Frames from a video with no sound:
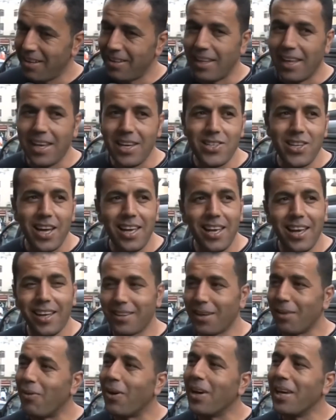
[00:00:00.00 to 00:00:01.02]
بدي اعيش حياه
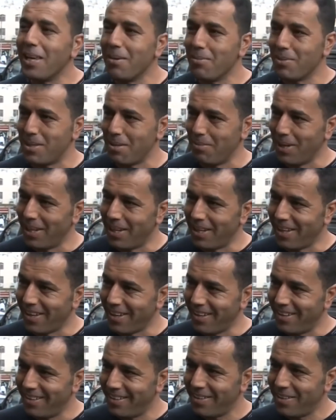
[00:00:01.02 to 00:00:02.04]
رفاهيه بال 70
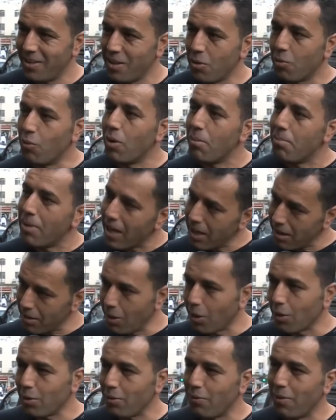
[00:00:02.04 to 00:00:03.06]
ليره والباقي بدي
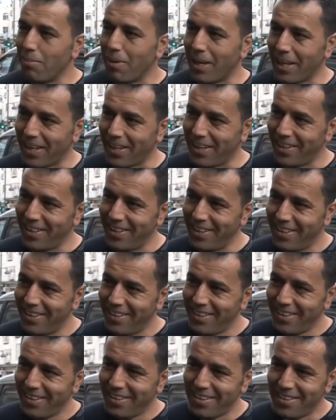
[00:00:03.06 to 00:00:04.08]
احطه في البنك
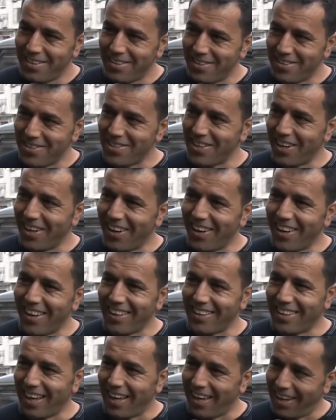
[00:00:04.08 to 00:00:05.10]
ان شاء الله
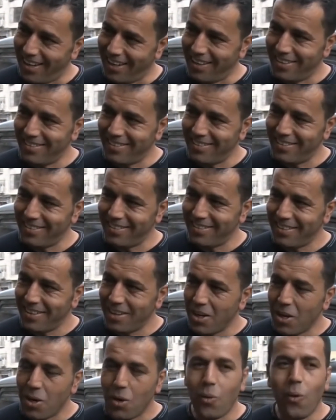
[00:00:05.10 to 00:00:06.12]
تعالى
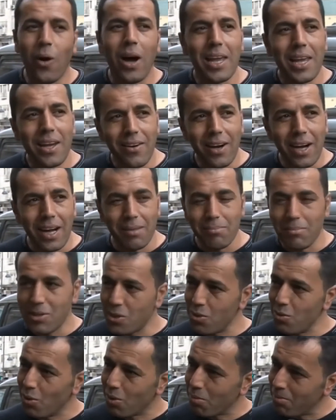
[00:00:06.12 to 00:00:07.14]
واي واحد
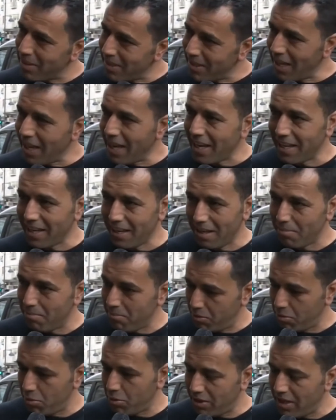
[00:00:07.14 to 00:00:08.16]
مزنوق من متداين
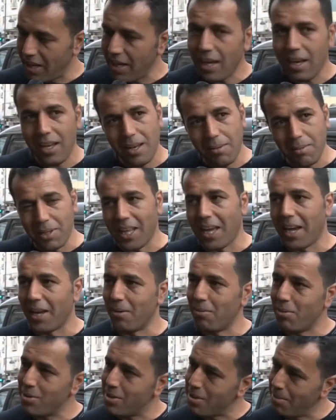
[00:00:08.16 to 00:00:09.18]
بدين انا
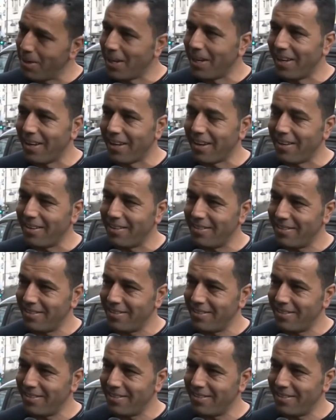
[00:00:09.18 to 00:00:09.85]
بداينه من 70 ليره